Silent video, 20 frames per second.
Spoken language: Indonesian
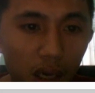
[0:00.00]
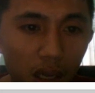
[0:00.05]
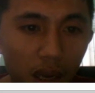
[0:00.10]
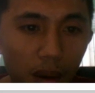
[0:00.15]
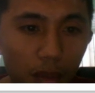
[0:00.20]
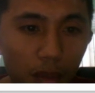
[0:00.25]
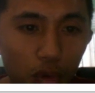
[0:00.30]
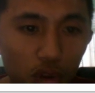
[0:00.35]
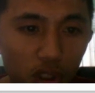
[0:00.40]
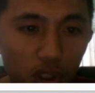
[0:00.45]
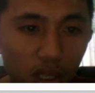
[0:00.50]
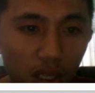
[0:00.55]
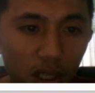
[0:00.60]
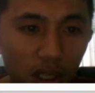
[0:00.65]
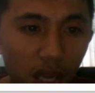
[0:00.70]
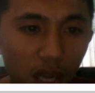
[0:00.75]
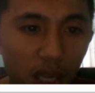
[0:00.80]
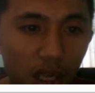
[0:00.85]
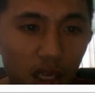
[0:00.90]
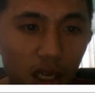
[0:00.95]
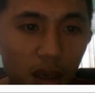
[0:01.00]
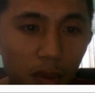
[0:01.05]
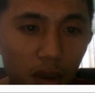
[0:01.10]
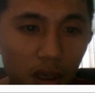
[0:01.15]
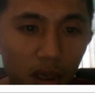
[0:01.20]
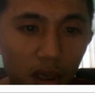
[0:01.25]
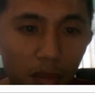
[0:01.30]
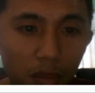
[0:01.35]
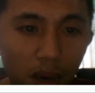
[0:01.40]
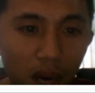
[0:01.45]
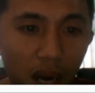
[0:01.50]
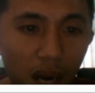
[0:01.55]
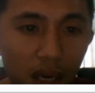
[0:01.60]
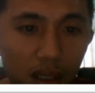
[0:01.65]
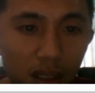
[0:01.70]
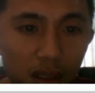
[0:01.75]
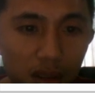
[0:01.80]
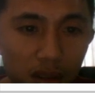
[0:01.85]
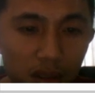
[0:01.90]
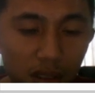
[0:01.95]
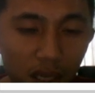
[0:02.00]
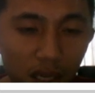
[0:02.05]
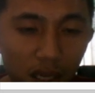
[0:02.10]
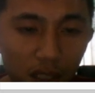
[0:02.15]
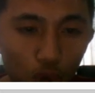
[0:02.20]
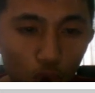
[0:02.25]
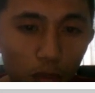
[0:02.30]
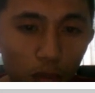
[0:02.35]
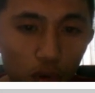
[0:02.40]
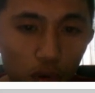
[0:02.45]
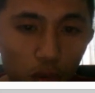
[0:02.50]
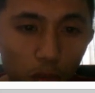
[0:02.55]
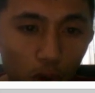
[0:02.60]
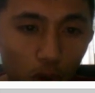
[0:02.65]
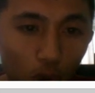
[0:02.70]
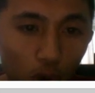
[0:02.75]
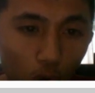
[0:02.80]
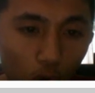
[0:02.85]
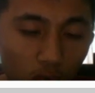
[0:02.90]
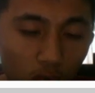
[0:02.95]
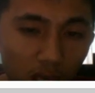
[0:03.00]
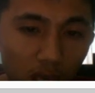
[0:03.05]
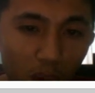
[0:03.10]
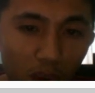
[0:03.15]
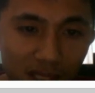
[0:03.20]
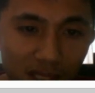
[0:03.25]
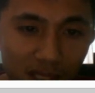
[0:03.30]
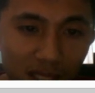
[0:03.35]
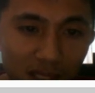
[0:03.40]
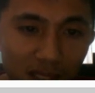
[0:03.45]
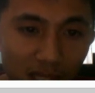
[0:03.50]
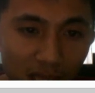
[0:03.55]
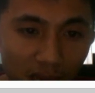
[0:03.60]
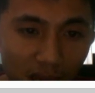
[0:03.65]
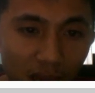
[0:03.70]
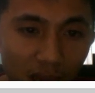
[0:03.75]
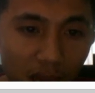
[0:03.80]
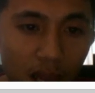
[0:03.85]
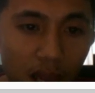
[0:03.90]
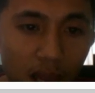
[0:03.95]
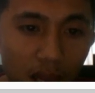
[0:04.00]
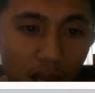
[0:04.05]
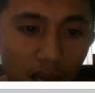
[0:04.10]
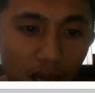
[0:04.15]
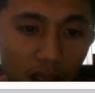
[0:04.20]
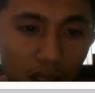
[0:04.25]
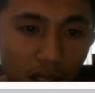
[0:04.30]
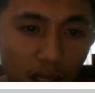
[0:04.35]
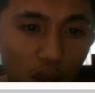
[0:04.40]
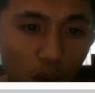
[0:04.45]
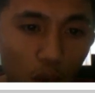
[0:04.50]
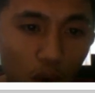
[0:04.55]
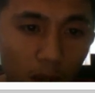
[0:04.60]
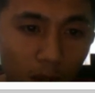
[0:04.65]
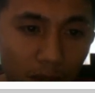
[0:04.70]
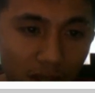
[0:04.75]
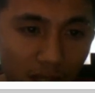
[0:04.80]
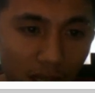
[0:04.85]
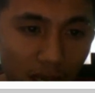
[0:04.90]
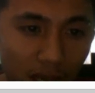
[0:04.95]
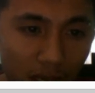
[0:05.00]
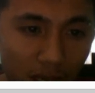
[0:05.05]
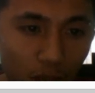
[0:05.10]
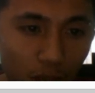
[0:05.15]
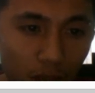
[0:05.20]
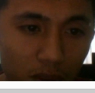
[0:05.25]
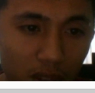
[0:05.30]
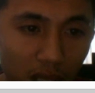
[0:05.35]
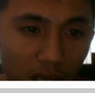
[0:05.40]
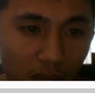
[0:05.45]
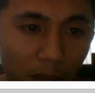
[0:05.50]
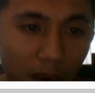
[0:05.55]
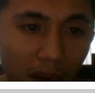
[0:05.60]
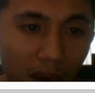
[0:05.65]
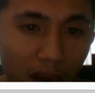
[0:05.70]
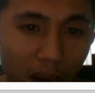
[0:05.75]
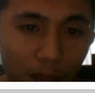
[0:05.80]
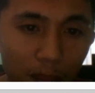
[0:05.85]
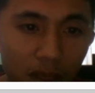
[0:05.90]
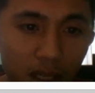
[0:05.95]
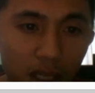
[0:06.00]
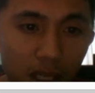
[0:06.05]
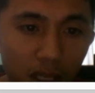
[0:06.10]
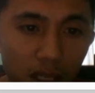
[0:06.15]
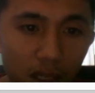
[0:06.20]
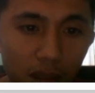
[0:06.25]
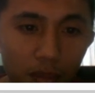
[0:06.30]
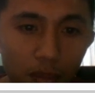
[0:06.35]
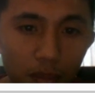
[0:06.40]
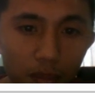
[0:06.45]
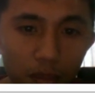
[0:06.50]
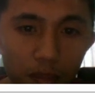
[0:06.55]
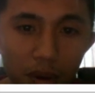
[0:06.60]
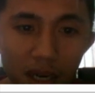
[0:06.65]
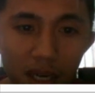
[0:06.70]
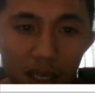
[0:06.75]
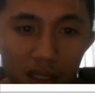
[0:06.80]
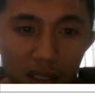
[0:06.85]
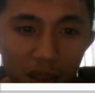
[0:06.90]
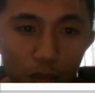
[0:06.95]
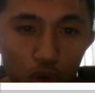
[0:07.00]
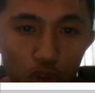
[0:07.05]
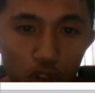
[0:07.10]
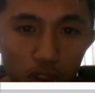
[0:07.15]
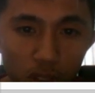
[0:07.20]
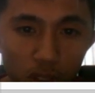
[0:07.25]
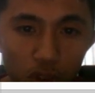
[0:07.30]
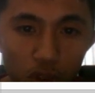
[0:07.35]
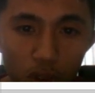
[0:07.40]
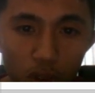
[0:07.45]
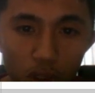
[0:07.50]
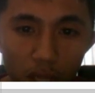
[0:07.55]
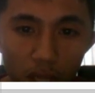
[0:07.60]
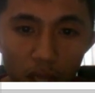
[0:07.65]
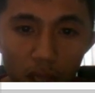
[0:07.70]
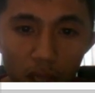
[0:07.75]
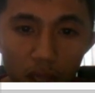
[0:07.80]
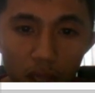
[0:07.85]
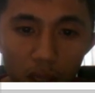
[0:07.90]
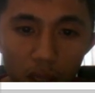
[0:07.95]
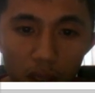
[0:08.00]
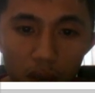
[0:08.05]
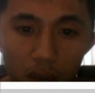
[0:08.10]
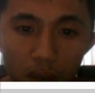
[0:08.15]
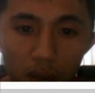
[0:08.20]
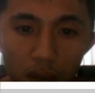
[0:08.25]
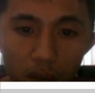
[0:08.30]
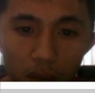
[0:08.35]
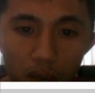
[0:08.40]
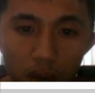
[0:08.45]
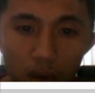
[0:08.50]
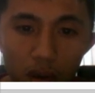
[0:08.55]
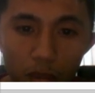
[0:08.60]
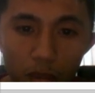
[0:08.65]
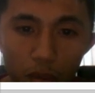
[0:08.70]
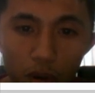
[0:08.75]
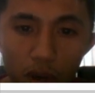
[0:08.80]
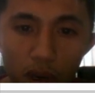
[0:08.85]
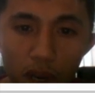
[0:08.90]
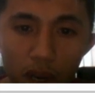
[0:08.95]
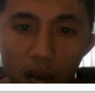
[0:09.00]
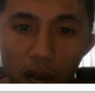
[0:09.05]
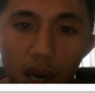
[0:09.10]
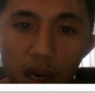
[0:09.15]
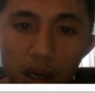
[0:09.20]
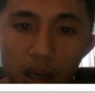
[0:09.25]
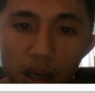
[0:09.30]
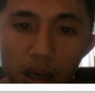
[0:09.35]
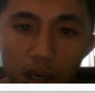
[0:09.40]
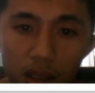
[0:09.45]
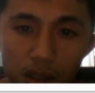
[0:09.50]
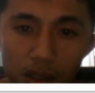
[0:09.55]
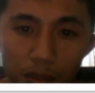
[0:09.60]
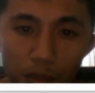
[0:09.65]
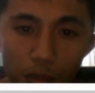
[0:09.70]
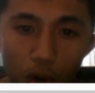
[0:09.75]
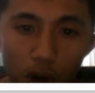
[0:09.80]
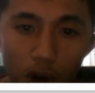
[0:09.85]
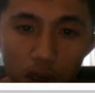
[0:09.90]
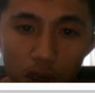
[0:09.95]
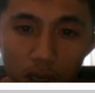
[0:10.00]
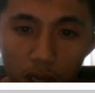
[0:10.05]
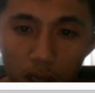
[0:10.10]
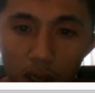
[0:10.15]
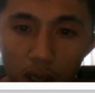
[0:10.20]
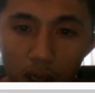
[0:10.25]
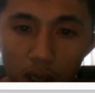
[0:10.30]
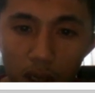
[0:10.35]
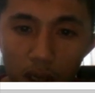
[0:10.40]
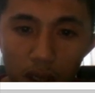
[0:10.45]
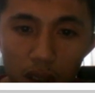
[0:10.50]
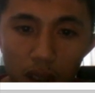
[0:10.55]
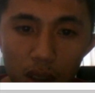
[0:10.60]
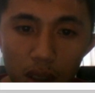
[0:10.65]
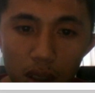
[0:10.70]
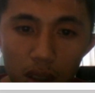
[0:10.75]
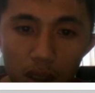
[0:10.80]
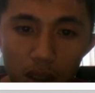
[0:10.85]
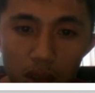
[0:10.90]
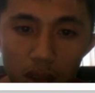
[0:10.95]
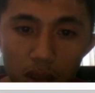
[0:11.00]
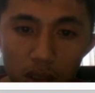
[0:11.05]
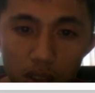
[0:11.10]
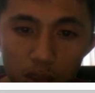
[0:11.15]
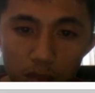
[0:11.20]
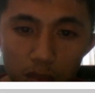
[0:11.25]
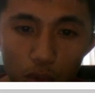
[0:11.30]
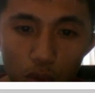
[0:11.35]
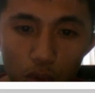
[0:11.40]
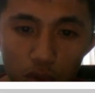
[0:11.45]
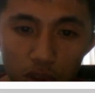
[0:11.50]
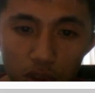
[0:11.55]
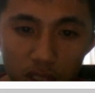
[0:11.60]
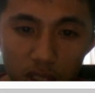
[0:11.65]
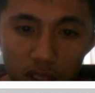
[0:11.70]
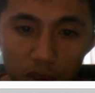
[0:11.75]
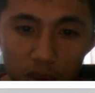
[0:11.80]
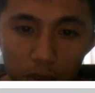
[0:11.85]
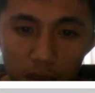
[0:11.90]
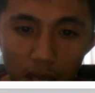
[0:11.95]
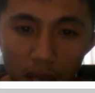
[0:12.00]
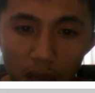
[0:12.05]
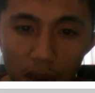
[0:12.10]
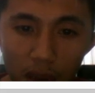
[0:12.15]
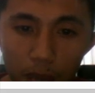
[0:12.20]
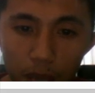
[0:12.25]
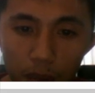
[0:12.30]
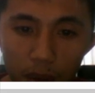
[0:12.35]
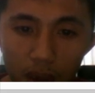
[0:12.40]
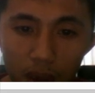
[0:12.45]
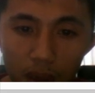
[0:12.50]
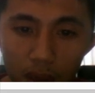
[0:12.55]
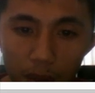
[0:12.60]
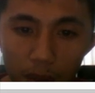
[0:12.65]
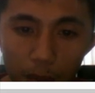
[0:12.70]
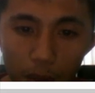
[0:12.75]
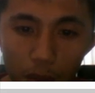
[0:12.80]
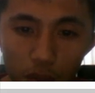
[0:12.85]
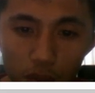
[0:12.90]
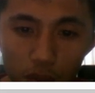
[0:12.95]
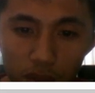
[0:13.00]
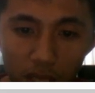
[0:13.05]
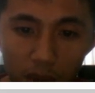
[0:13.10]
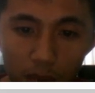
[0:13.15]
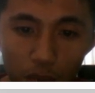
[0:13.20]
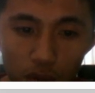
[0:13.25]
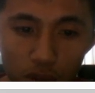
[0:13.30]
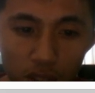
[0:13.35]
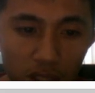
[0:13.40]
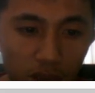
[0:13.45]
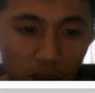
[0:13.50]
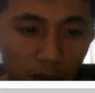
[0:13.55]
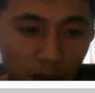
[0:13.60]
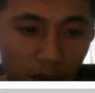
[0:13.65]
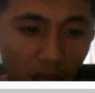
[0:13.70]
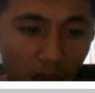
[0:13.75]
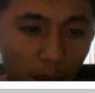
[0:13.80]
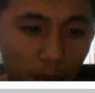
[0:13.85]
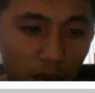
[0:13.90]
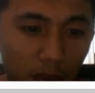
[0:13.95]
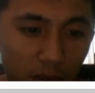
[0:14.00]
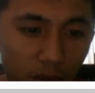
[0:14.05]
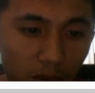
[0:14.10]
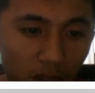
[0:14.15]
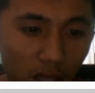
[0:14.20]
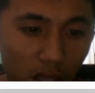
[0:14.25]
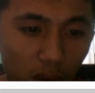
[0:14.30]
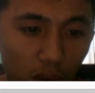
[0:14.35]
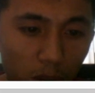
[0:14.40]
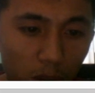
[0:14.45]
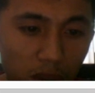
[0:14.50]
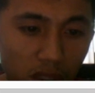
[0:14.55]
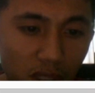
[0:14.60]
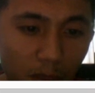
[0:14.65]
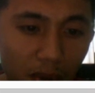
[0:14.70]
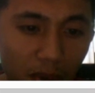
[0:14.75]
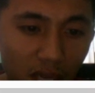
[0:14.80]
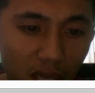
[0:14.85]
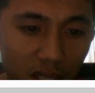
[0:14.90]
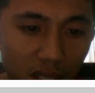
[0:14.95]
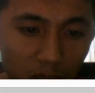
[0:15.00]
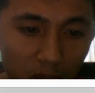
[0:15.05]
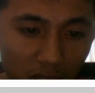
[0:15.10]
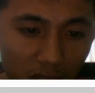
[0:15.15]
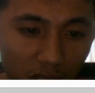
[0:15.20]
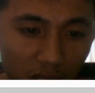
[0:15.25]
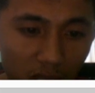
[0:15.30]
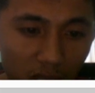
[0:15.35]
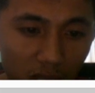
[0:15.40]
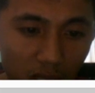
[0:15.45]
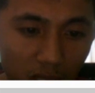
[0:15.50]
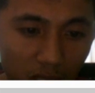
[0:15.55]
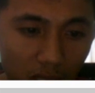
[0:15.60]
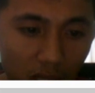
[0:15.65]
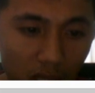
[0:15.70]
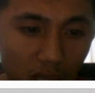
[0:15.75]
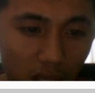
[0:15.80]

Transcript: Ya, musik yang lahir dan berkembang secara turun menurun dan diwariskan secara uh, di lingkungan masyarakat. Ini bisa Anda pahami di pengertian musik tradisional. Kemudian ada simbolnya, jenis fungsinya seperti apa, fungsi musiknya seperti apa, seperti itu. Nah, bisa melihat seperti ini.